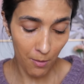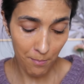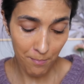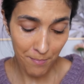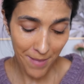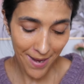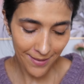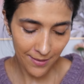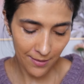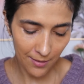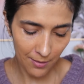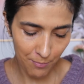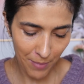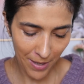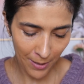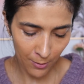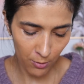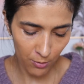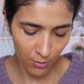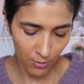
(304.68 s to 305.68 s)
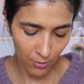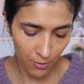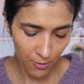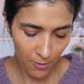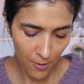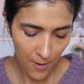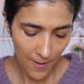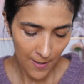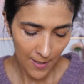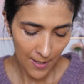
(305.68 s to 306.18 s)
mates
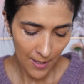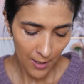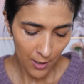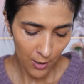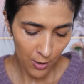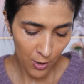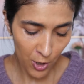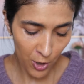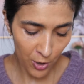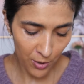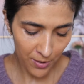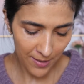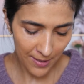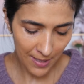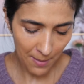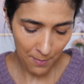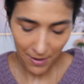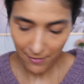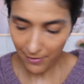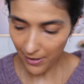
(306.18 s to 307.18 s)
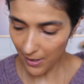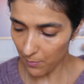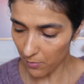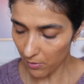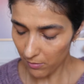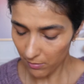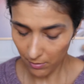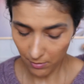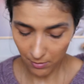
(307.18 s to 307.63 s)
par-dessus Je ne sais pas vraiment,